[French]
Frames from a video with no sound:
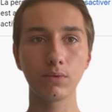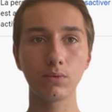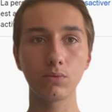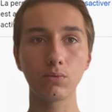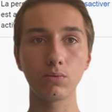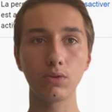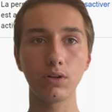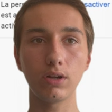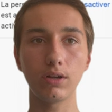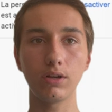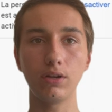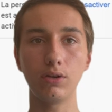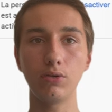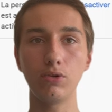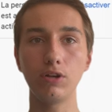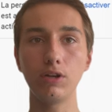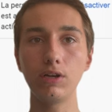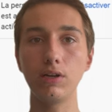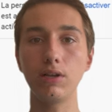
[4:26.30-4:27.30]
Donc là,
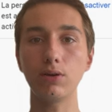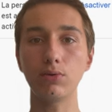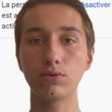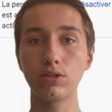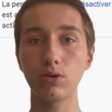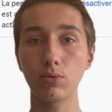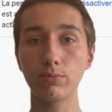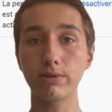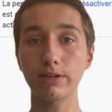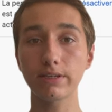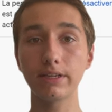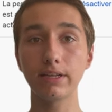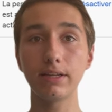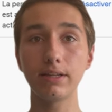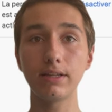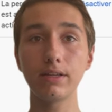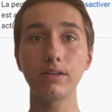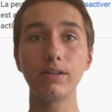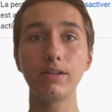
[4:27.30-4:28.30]
il, a aussi remarqué
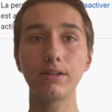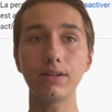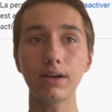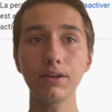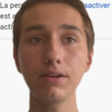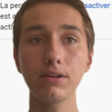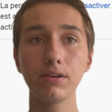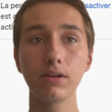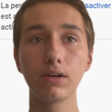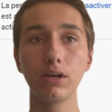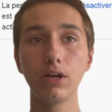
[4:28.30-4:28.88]
des détails.